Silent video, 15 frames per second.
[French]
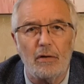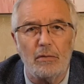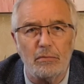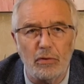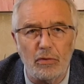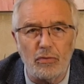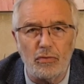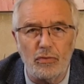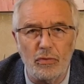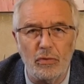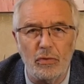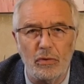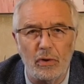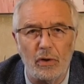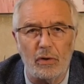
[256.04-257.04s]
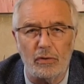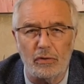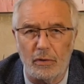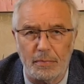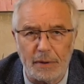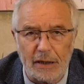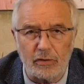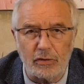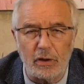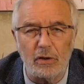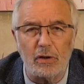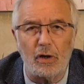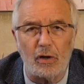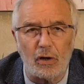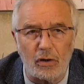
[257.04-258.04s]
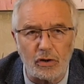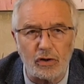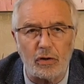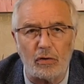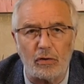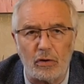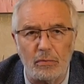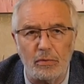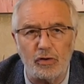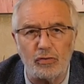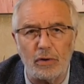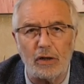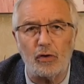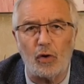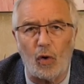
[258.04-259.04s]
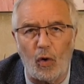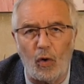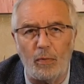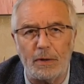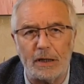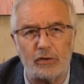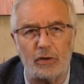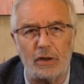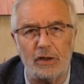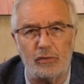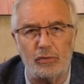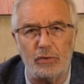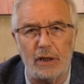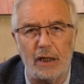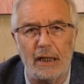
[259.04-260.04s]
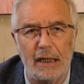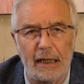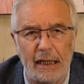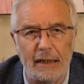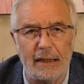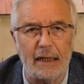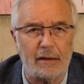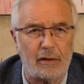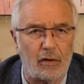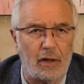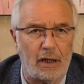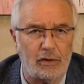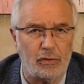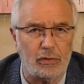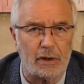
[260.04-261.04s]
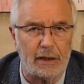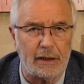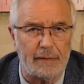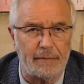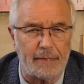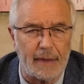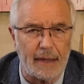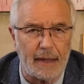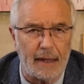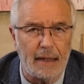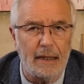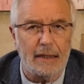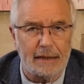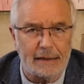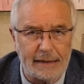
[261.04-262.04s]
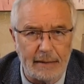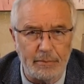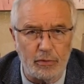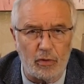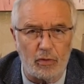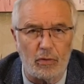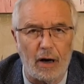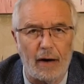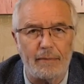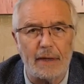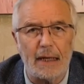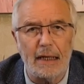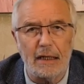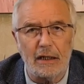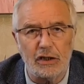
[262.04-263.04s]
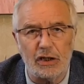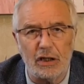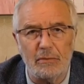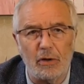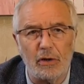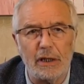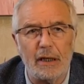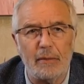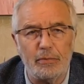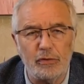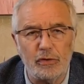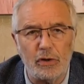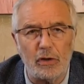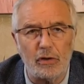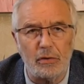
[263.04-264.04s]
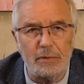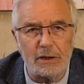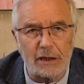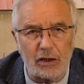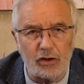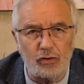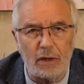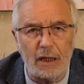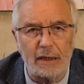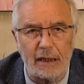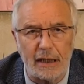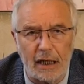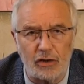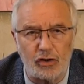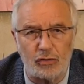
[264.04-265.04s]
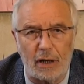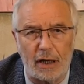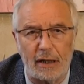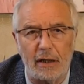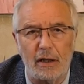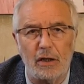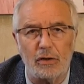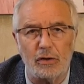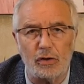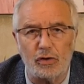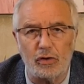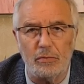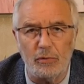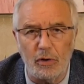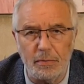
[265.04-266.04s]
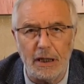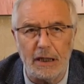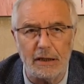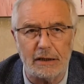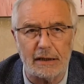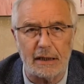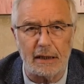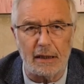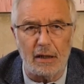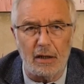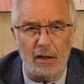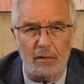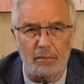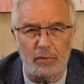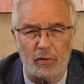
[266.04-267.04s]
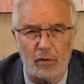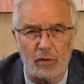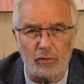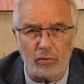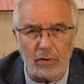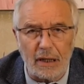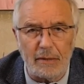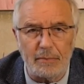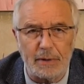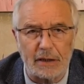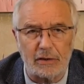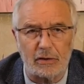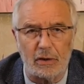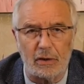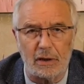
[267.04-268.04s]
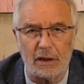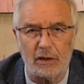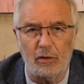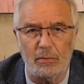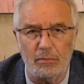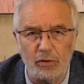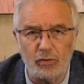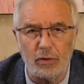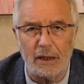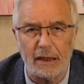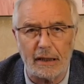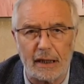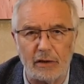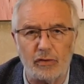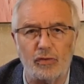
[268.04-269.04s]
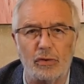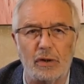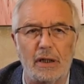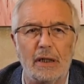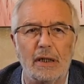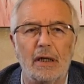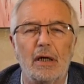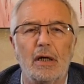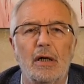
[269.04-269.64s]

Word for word: Beaucoup euh, de personnes ressentent le besoin de rompre la solitude et d'être rassurées. C'est pourquoi j'ai demandé à plusieurs de mes adjointes et adjoints de se mobiliser pour que toutes les personnes qui ont besoin d'être assurées